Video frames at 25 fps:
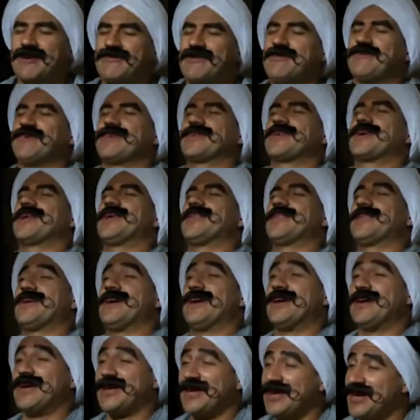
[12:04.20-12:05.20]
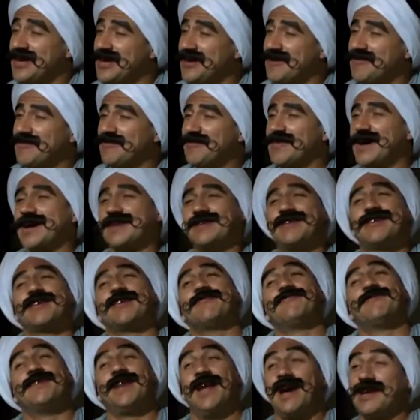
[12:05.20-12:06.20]
في المزاريطه ماشي يا
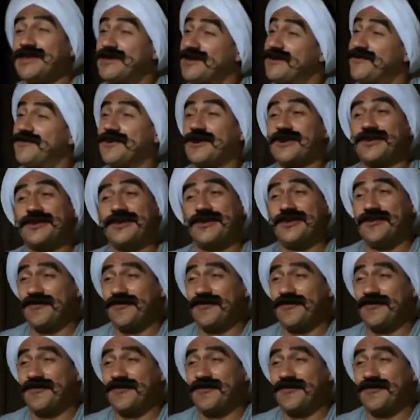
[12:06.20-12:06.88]
ابن الحجة فوكس